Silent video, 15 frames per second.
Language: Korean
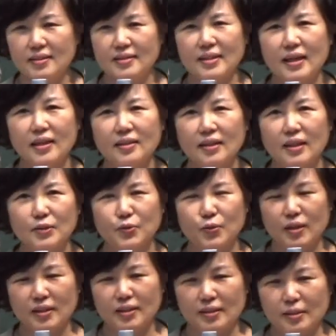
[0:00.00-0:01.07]
차를 가지고
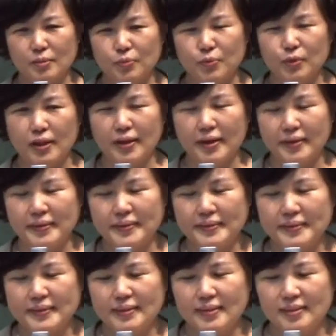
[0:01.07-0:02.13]
왔기 때문에
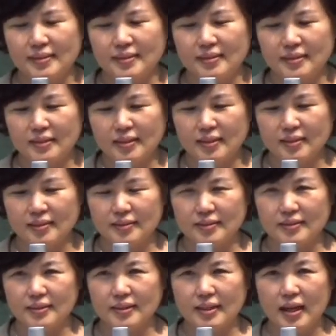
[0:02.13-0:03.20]
그냥
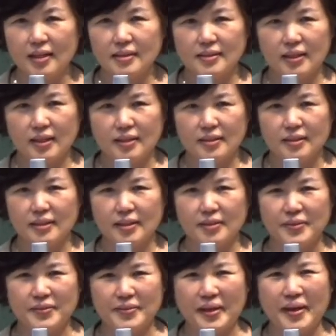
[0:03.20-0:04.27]
그렇게 하자 이래
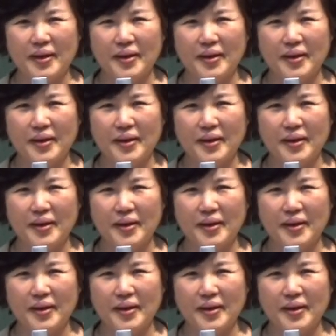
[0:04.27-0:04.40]
됐는데